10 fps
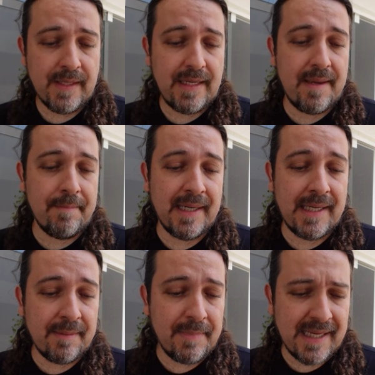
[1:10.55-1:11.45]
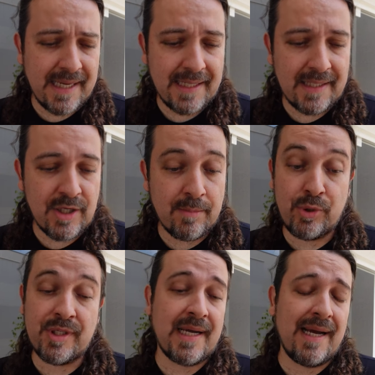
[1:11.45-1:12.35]
e aí, banana picada,
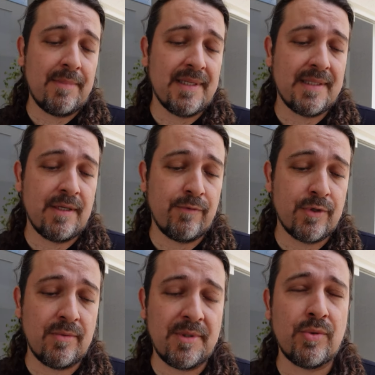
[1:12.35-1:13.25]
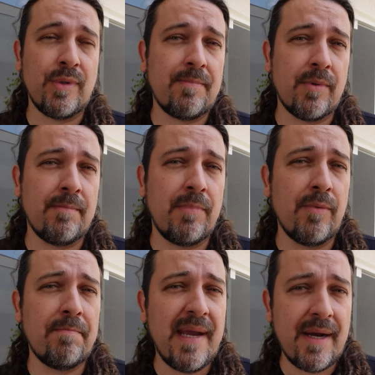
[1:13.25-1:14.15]
jabuticabas, eu vou substituir por
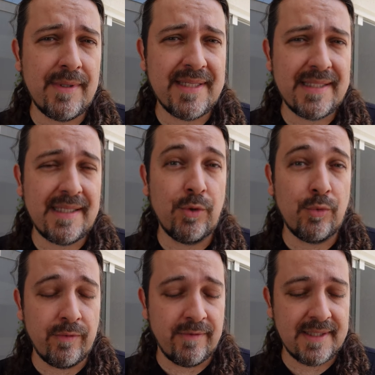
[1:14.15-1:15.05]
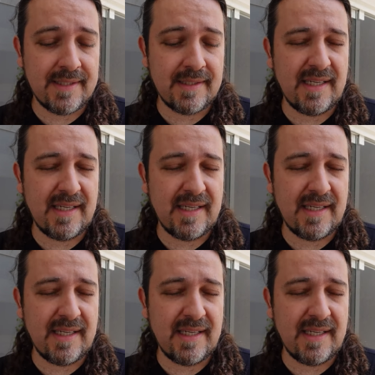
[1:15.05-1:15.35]
blueberries e uvas.